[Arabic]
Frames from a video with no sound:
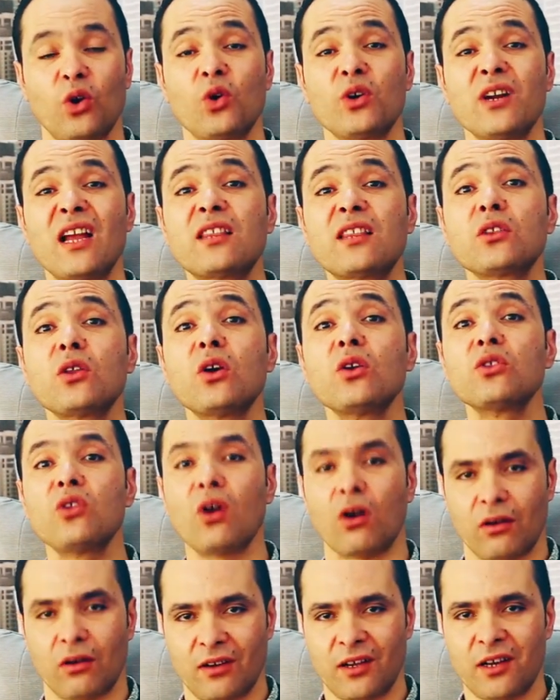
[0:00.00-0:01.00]
اون
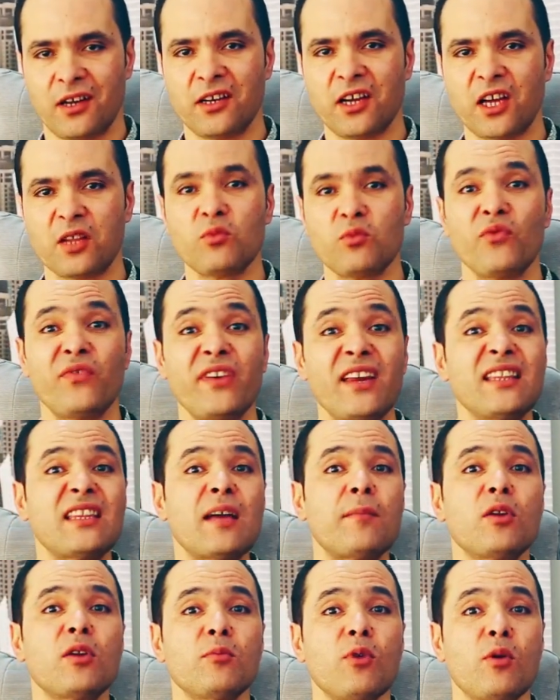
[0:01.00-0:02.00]
اتوندون انا نخدموا
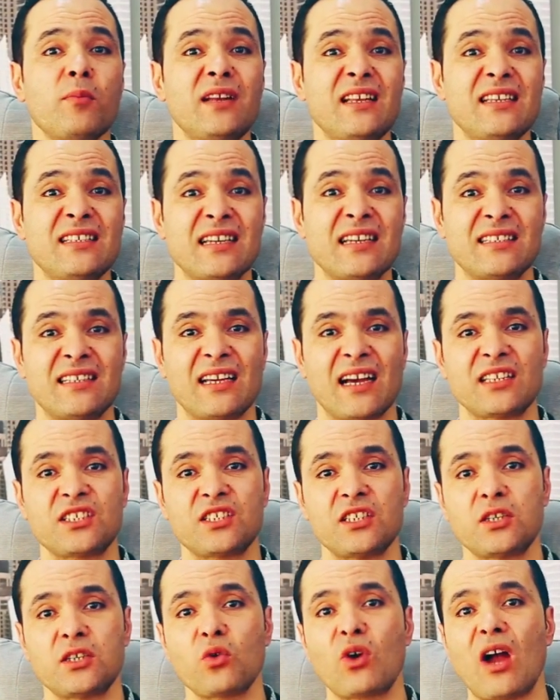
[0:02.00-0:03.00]
فيريتابلومون بلي زاسي
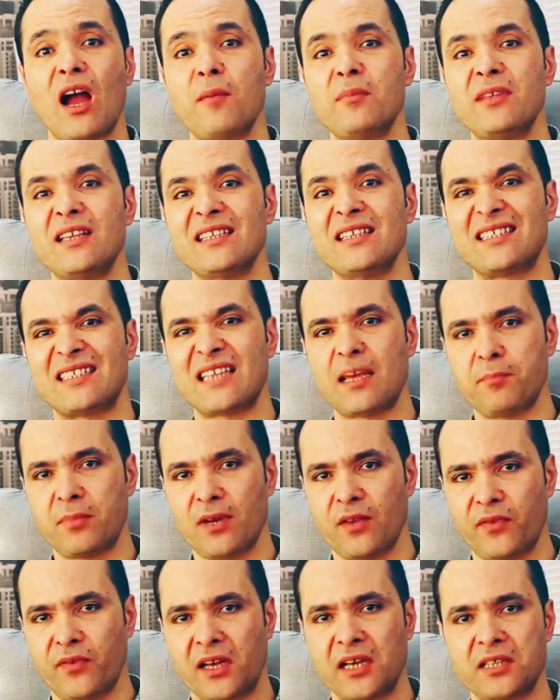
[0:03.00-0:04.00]
خاطر توك عاملين
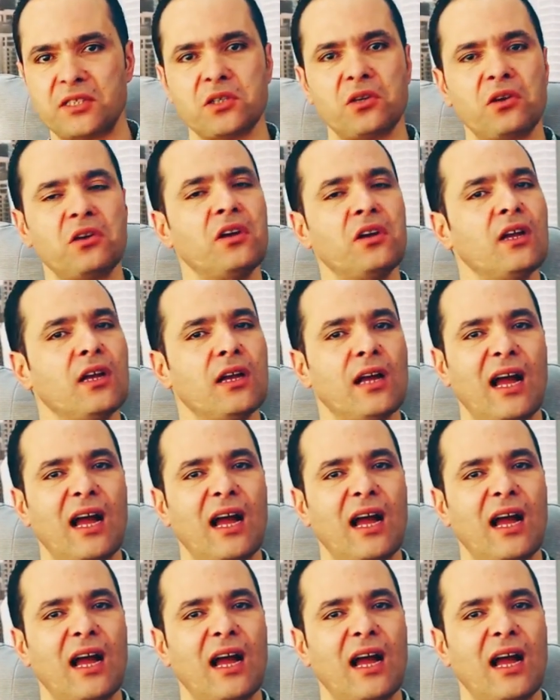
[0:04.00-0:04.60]
سامبليفيكاسيون